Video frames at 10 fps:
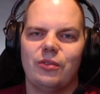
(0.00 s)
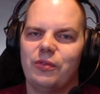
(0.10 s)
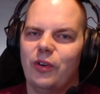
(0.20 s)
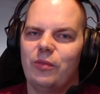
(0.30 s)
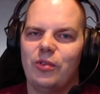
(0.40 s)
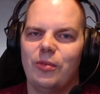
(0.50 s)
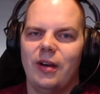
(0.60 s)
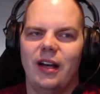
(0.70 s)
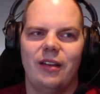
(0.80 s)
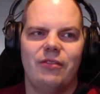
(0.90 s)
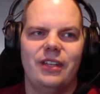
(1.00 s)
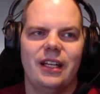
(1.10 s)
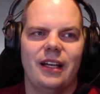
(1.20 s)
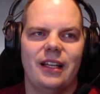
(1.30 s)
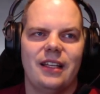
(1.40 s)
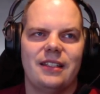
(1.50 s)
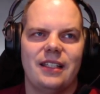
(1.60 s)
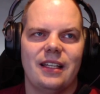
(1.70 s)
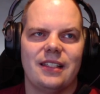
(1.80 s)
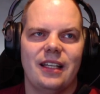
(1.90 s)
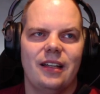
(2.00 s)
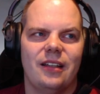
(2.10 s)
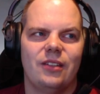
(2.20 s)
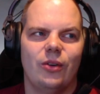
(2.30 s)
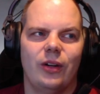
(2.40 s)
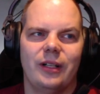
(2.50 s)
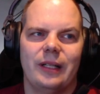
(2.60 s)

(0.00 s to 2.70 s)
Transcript: Freut mich immer wieder äh, sehr, sehr äh, doll.